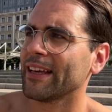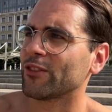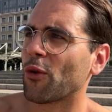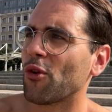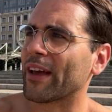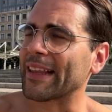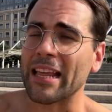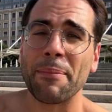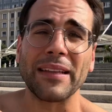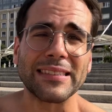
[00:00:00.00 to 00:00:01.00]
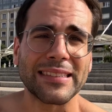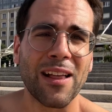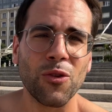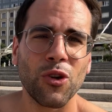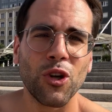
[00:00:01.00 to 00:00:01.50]
todo lo que tenía
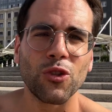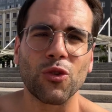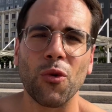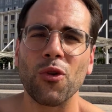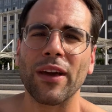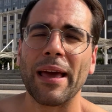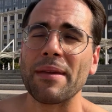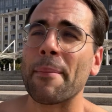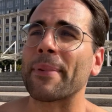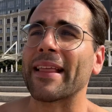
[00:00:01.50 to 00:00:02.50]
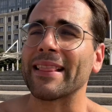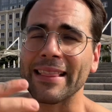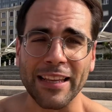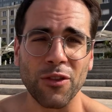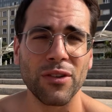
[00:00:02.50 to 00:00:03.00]
pensado, todo lo que había
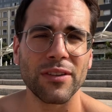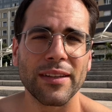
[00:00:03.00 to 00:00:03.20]
aprendido,